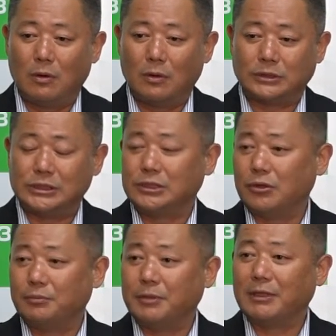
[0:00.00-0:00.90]
地
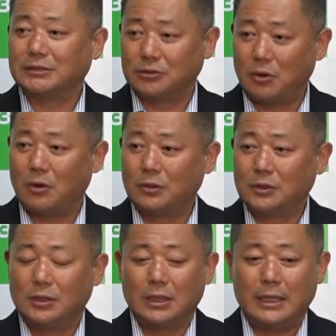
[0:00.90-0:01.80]
域を見ますと、
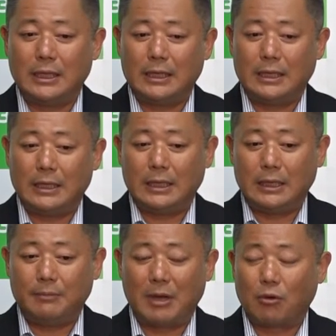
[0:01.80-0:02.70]

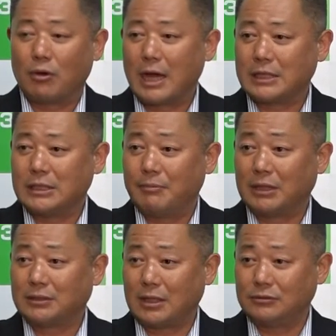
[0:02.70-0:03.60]
えー、まあ、国会議員
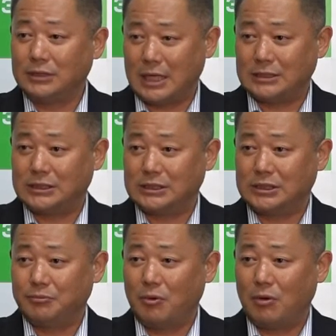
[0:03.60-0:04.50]
が全くいない地
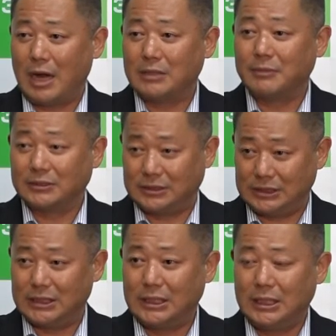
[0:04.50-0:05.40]
域もあります
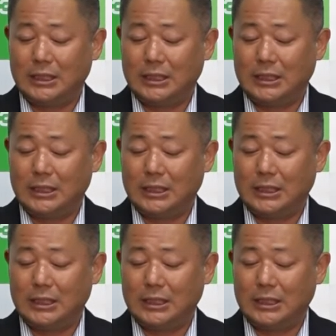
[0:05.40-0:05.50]
し、